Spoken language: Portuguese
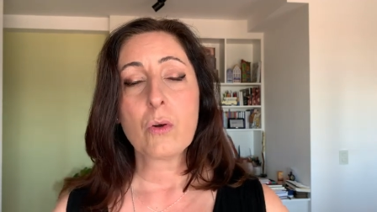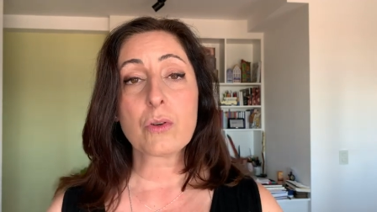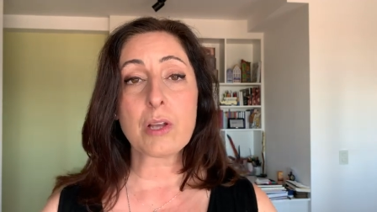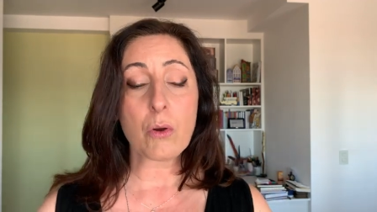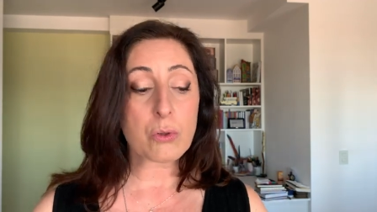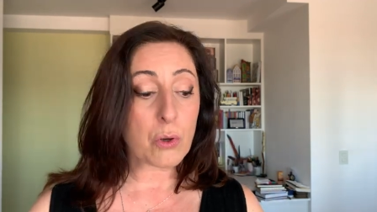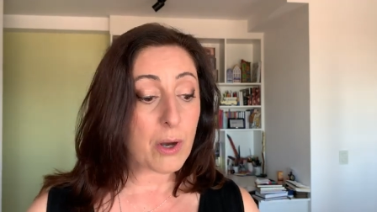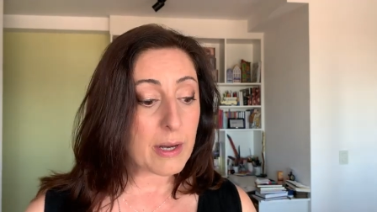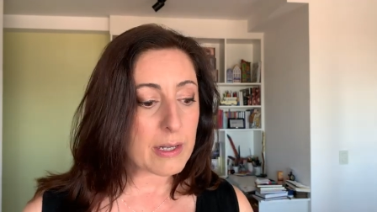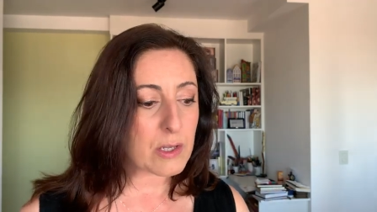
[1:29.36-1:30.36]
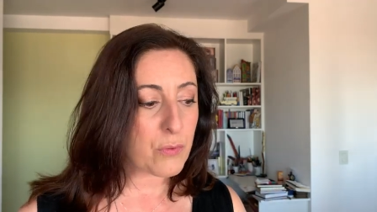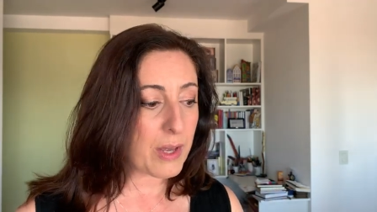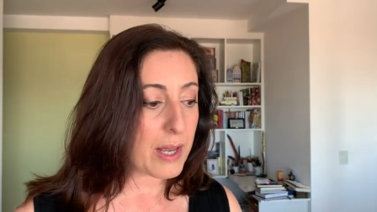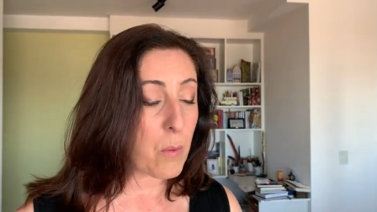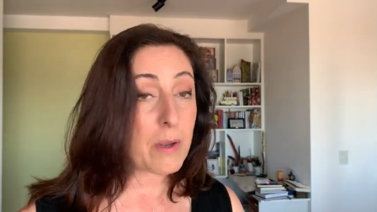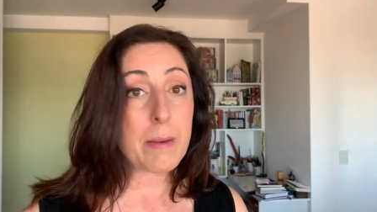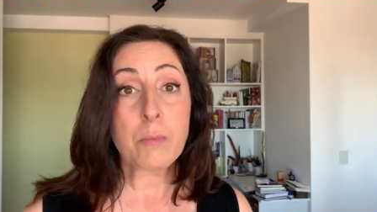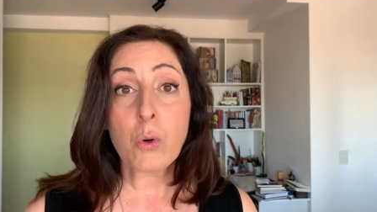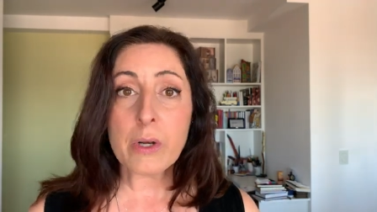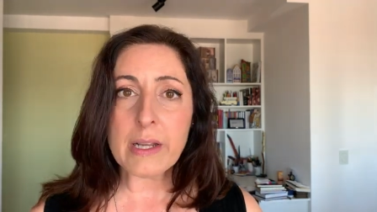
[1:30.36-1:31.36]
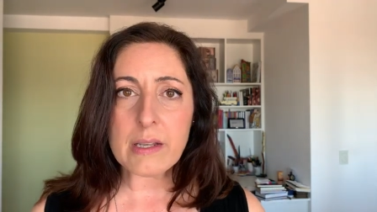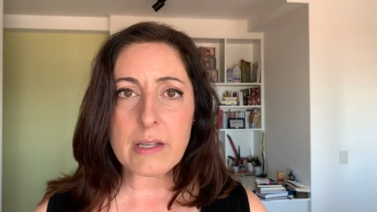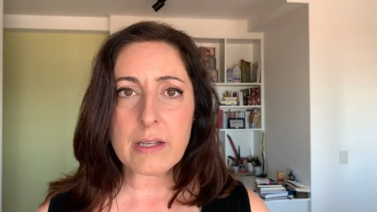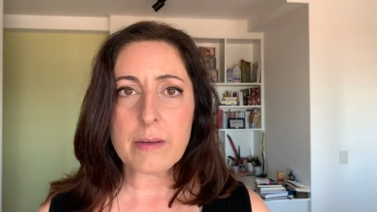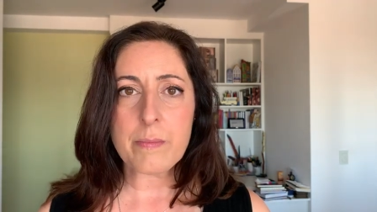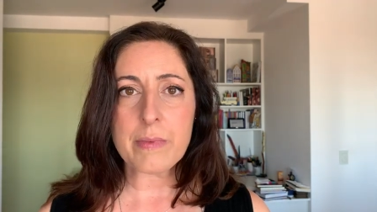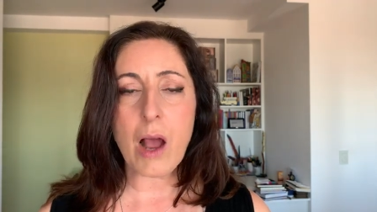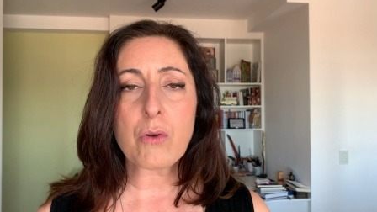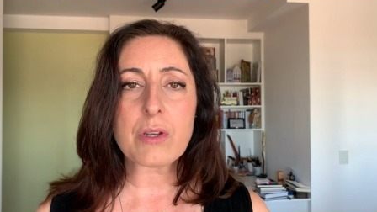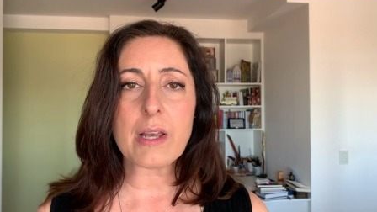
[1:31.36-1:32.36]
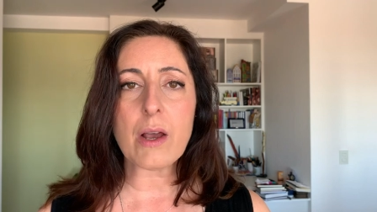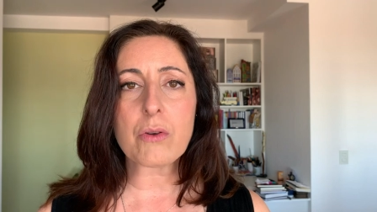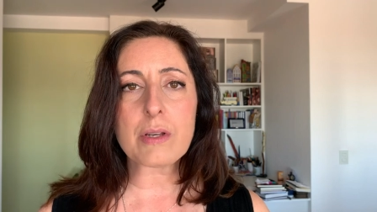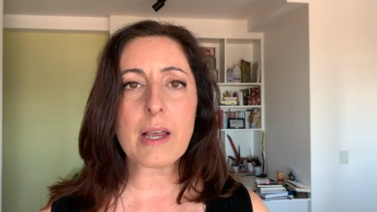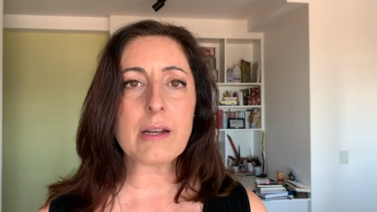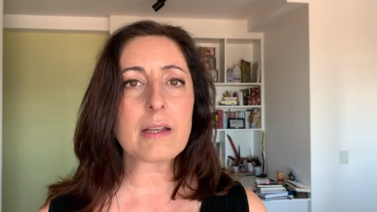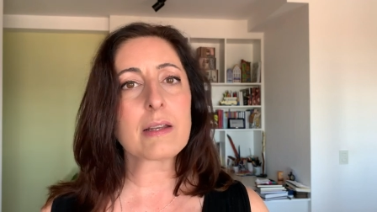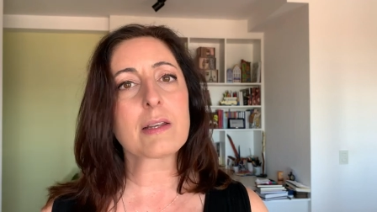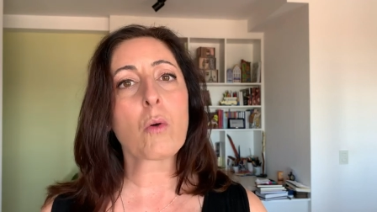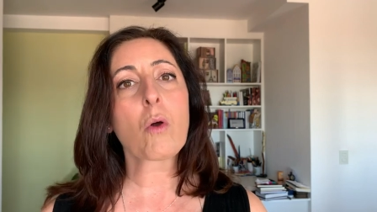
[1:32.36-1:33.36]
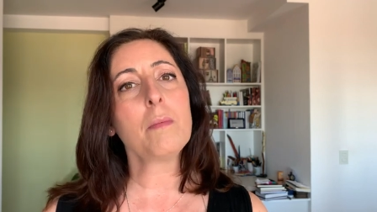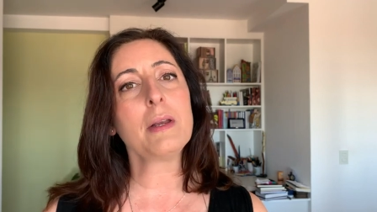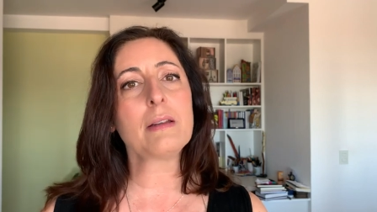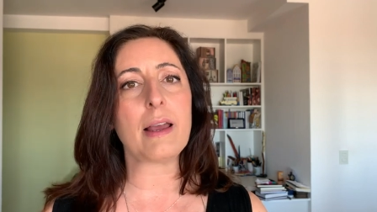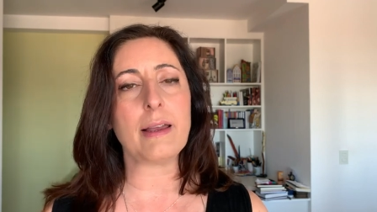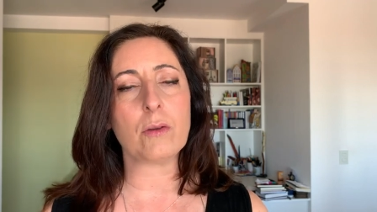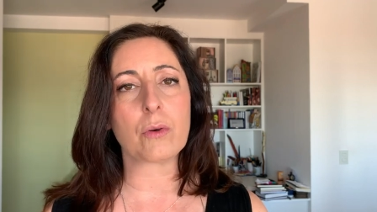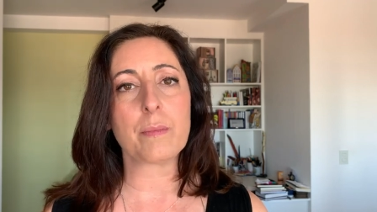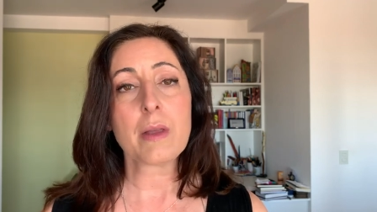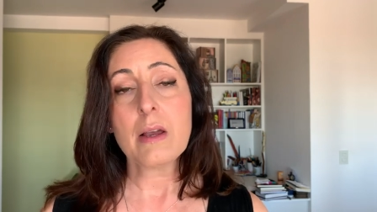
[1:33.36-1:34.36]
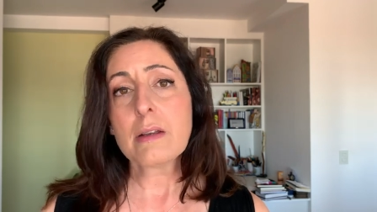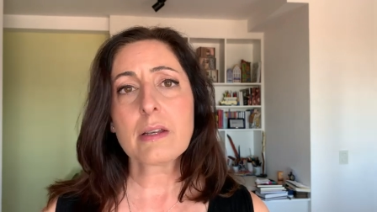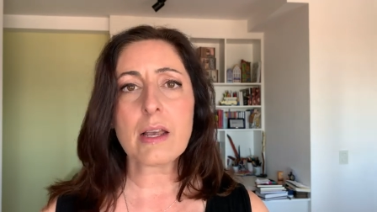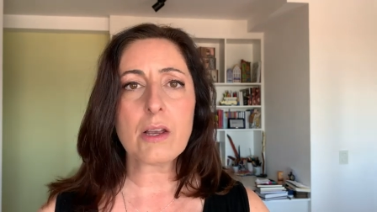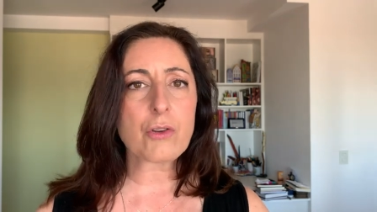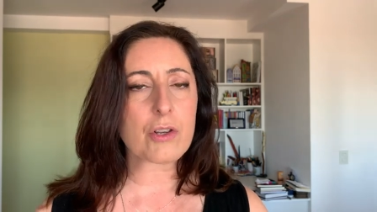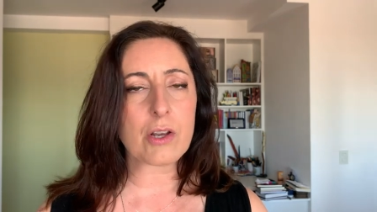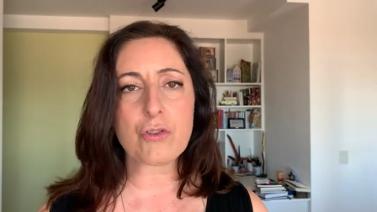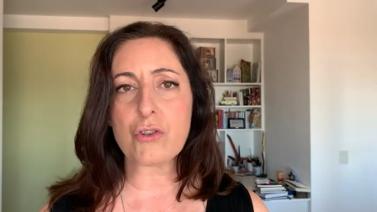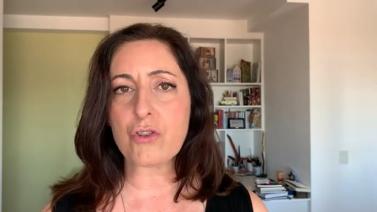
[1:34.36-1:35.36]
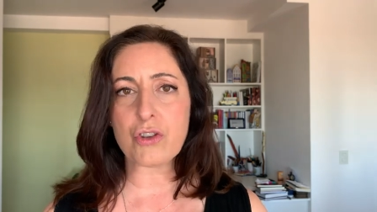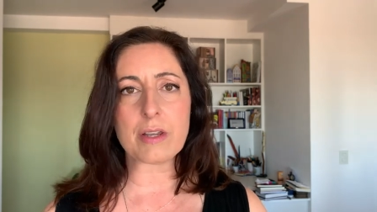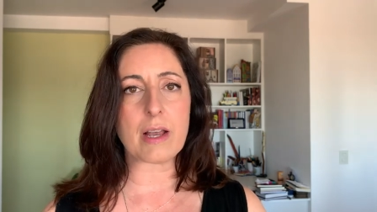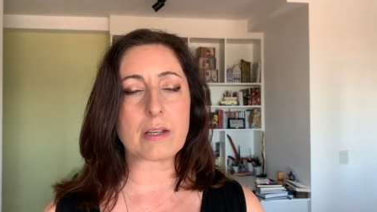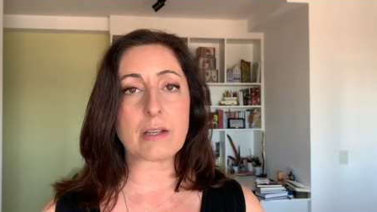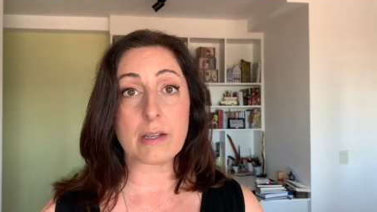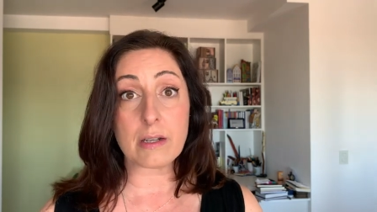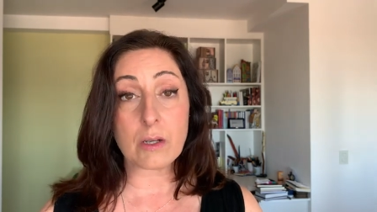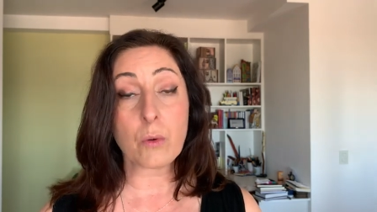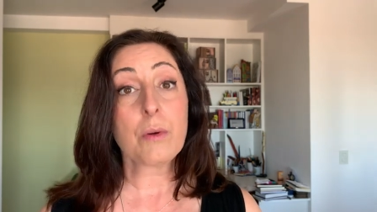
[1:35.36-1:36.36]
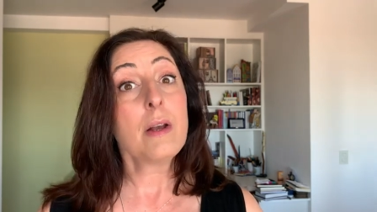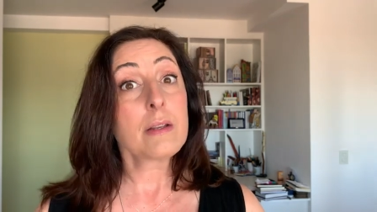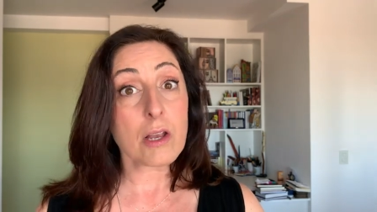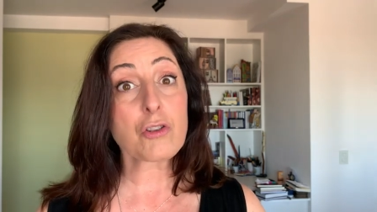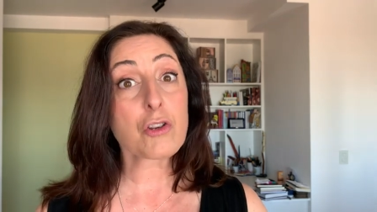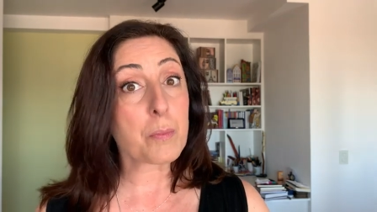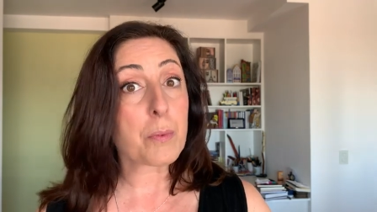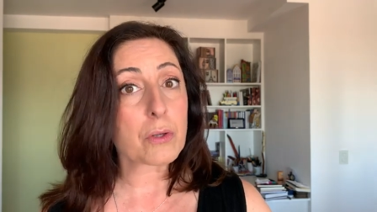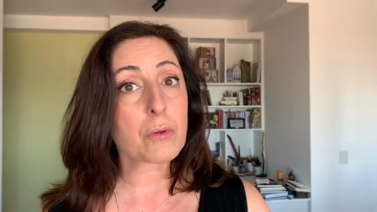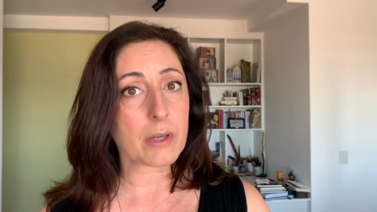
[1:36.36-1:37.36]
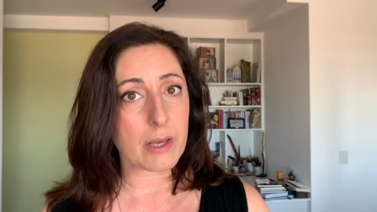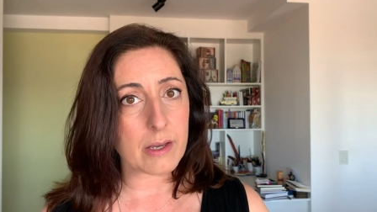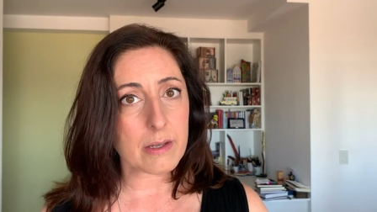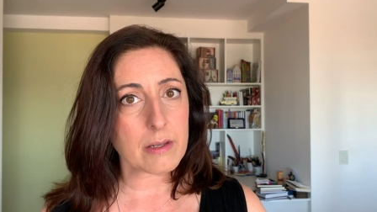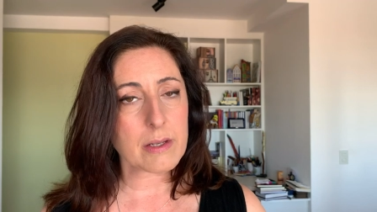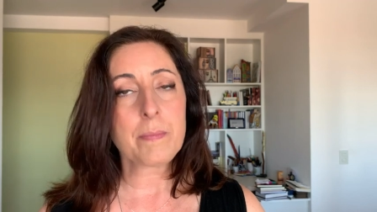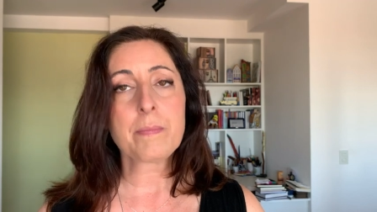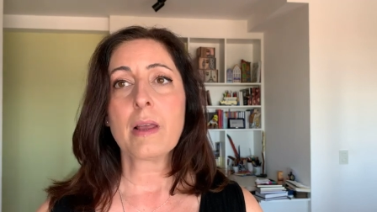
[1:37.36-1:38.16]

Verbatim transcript: os autores ficam imunes aos erros que eles estão cometendo, seja de digitação, seja de português,